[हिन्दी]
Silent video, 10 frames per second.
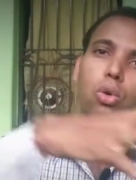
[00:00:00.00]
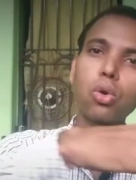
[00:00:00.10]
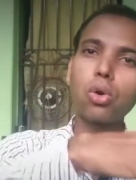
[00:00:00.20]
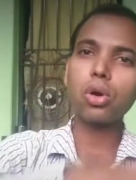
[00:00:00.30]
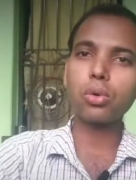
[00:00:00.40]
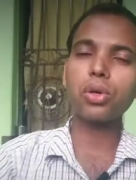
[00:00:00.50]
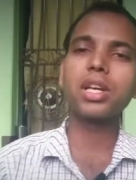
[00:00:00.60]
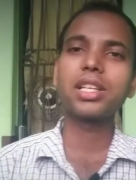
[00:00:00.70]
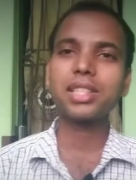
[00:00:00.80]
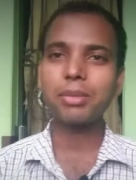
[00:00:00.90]
लोगों को
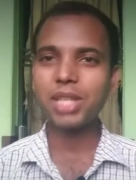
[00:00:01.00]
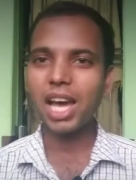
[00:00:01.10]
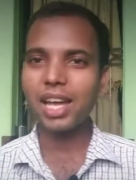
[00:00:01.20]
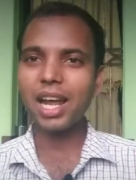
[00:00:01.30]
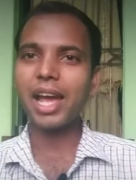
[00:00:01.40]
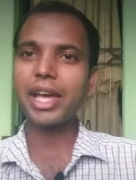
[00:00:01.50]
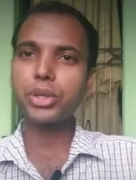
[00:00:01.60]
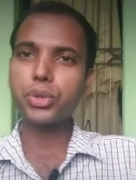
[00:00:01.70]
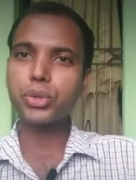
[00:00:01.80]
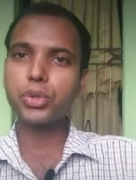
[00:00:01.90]
समझा रहा
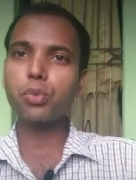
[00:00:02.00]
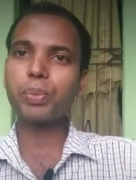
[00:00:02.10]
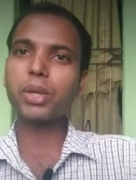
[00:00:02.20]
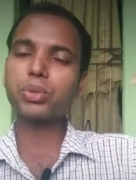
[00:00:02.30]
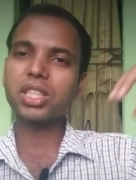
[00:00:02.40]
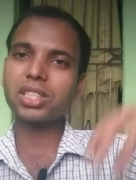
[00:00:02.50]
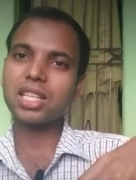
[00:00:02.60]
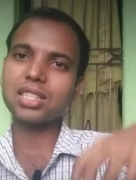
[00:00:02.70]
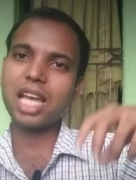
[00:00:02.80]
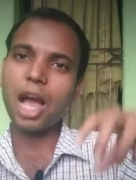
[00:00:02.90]
है यूट्यूब पे उसी
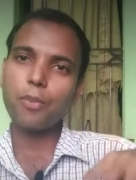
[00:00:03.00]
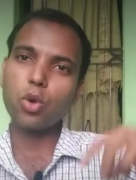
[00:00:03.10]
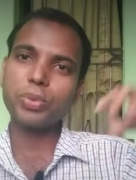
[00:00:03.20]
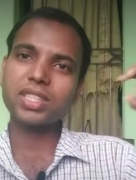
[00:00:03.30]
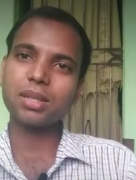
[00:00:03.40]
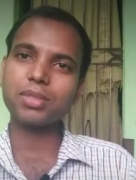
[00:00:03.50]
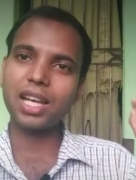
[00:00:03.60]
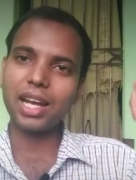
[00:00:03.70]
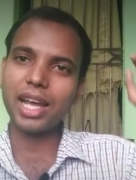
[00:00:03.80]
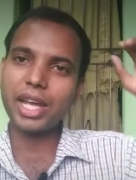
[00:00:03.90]
तरह से आपको भी
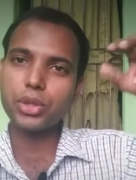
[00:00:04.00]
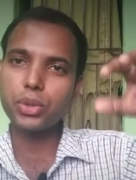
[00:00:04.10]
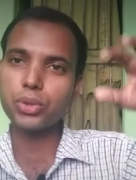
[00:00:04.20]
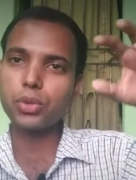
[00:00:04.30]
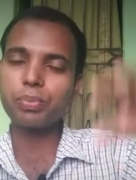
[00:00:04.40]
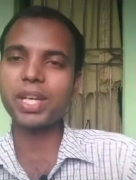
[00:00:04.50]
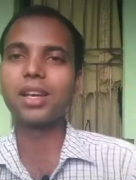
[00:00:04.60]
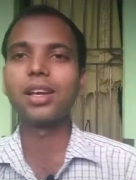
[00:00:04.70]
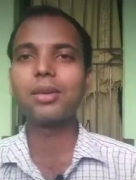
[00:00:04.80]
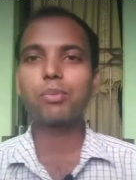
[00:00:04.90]
समझाना है यूट्यूब पे
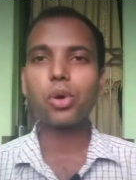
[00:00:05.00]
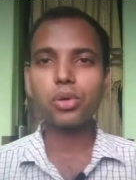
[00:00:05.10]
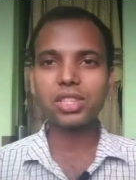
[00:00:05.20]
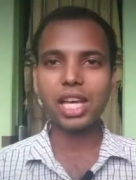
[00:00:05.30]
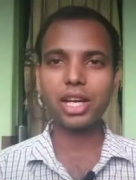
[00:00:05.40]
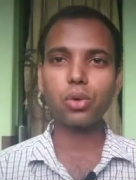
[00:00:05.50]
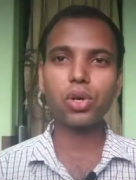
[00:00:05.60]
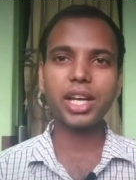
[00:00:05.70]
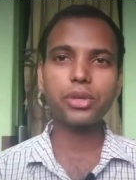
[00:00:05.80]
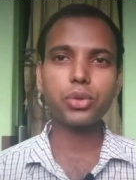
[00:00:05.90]
बहुत सारे लोग हैं